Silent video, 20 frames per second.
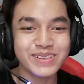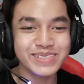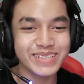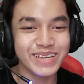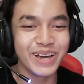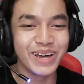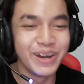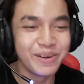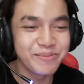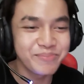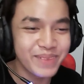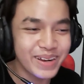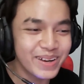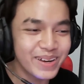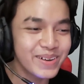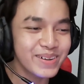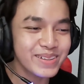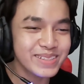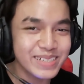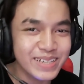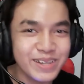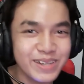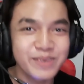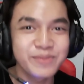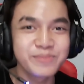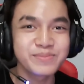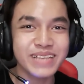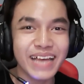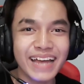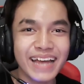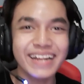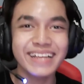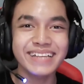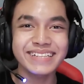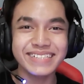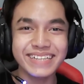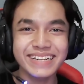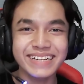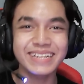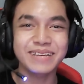cium peluk cium sana
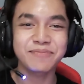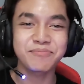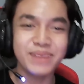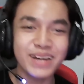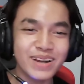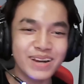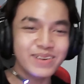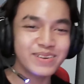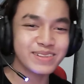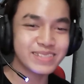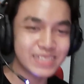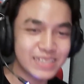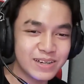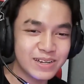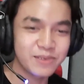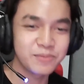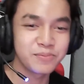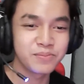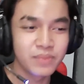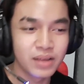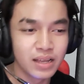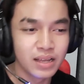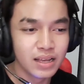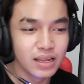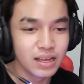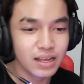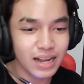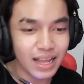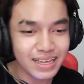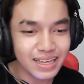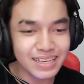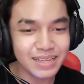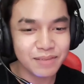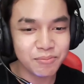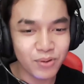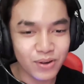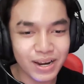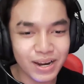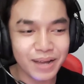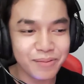sini peluk cium lagi
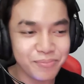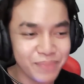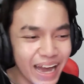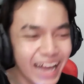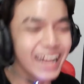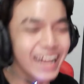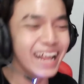bolak balik